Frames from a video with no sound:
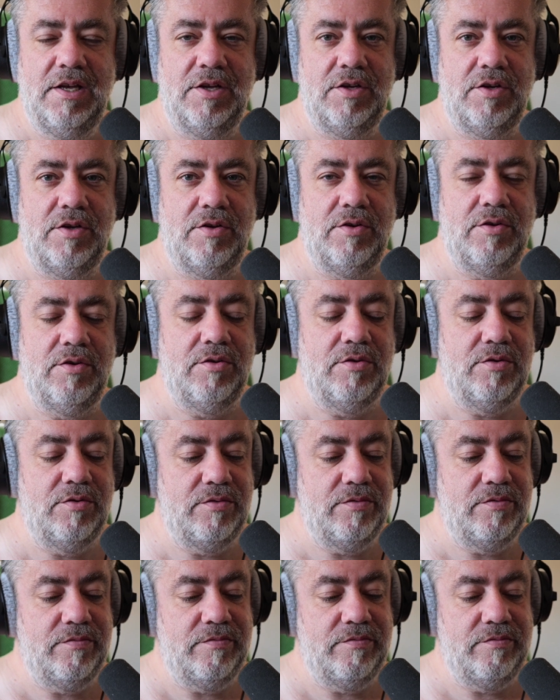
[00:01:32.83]

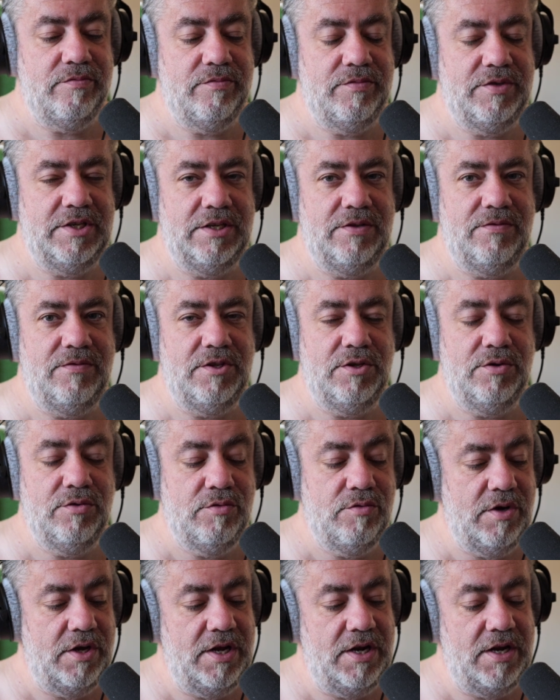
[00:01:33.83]
Euh, cette
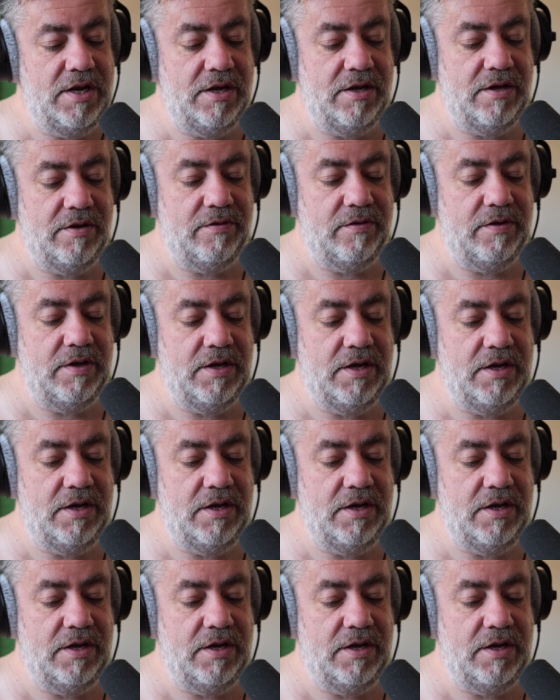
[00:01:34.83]
vidéo, elle a,